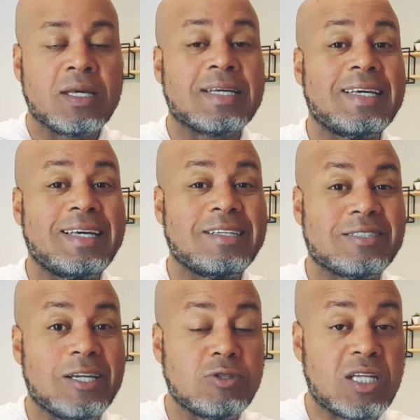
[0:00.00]
que
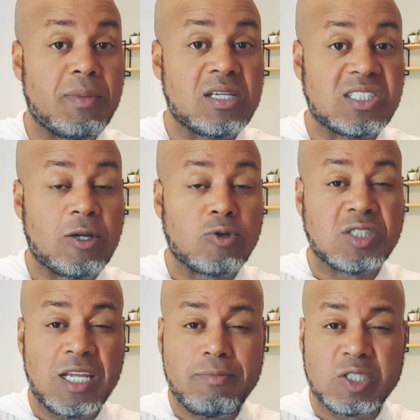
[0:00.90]
estão estabelecendo
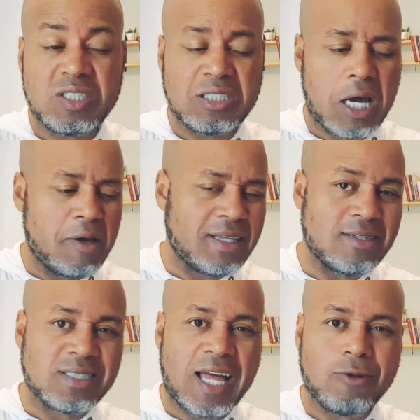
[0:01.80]
auxílio emergencial e tem
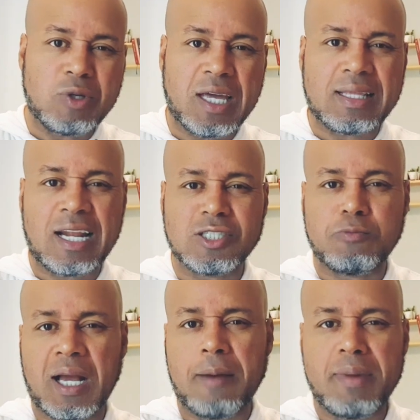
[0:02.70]
estado que atrasa o
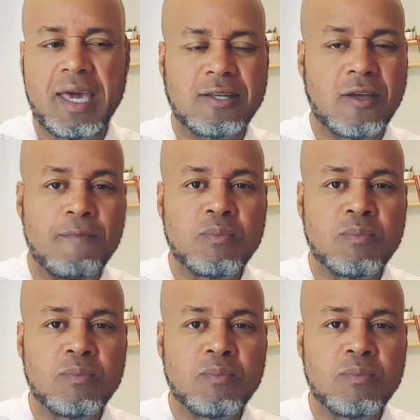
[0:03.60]
pagamento,